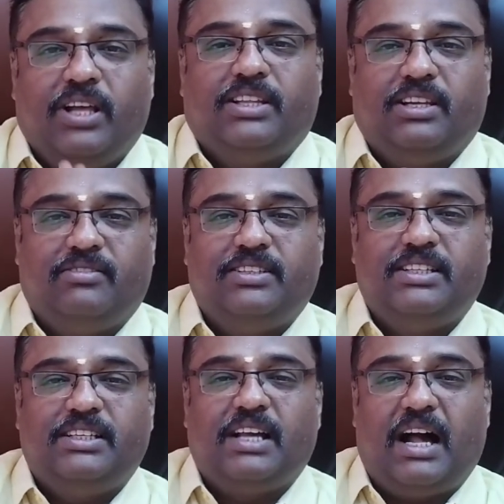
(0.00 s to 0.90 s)
உலகத்தில்
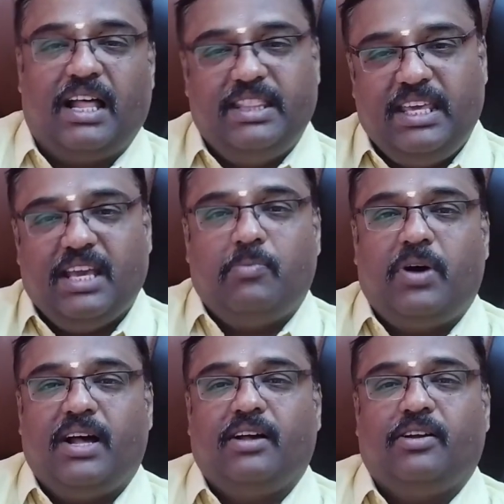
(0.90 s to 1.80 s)
வந்து
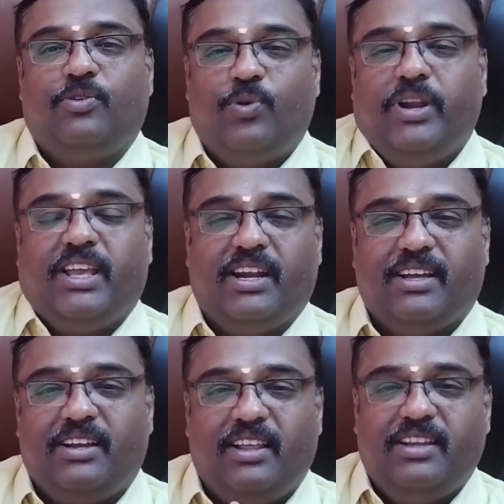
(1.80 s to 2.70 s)
அதிகமாக
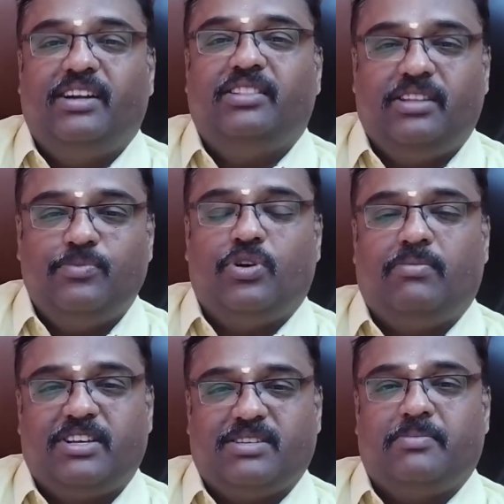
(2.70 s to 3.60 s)
கோடிக்கணக்கில் எழுத்தின்
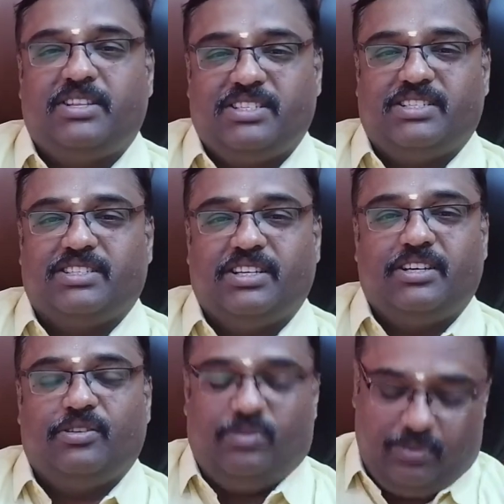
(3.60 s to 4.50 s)
மூலமாக சம்பாதிச்சிட்ருக்க
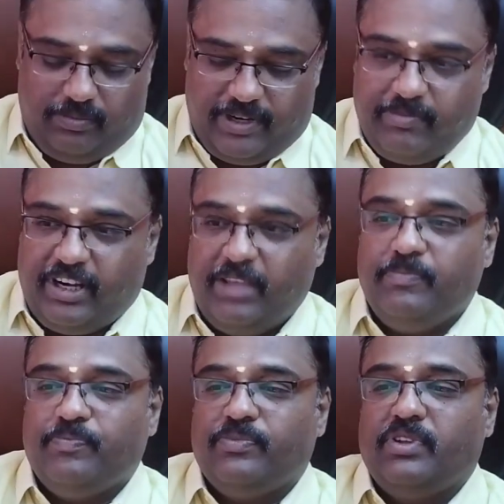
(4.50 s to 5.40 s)
ஒரு பெண்மணி
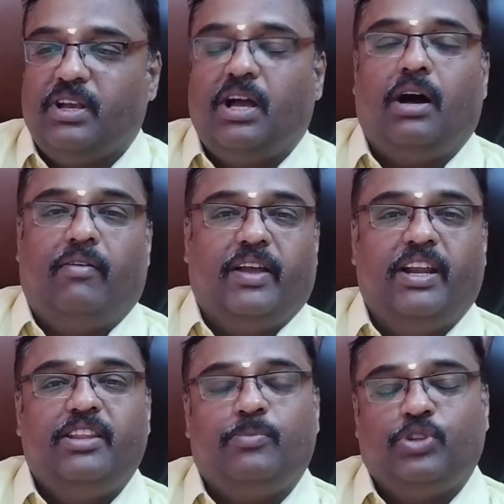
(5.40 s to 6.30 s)
அவங்க
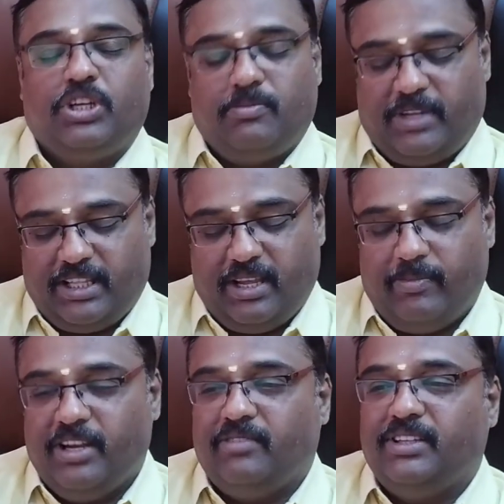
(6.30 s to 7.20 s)
எழுதின புத்தகம் பார்த்தீங்க
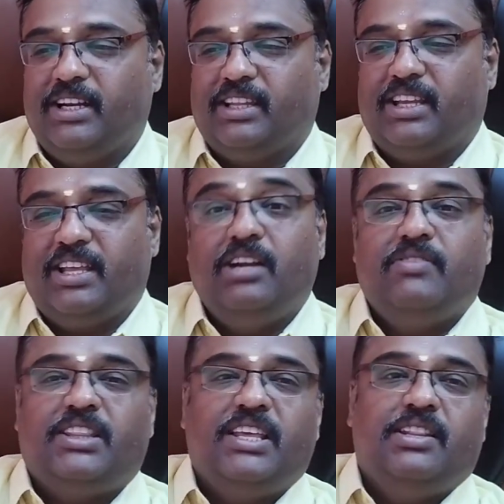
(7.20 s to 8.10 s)
அப்படின்னா வந்து கிட்டத்தட்ட
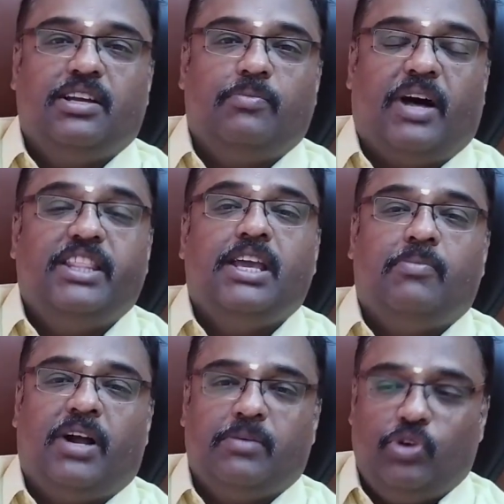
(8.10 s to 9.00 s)
எழுபத்தைந்துக்கும்
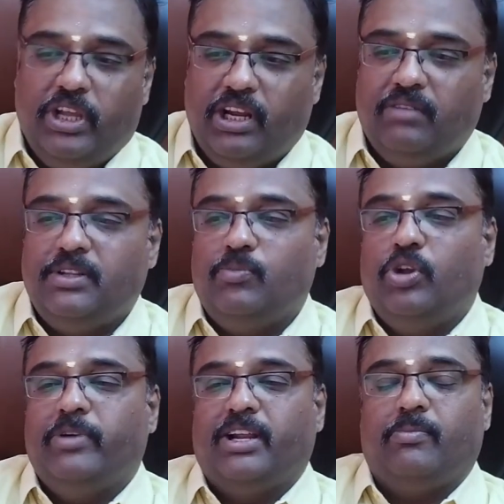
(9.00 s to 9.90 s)
அதிகமான மொழிகளில் வந்து
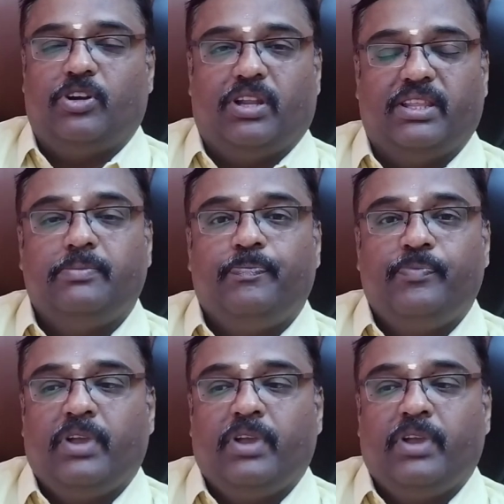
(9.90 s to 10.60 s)
மொழிபெயர்க்கப்பட்டுள்ளது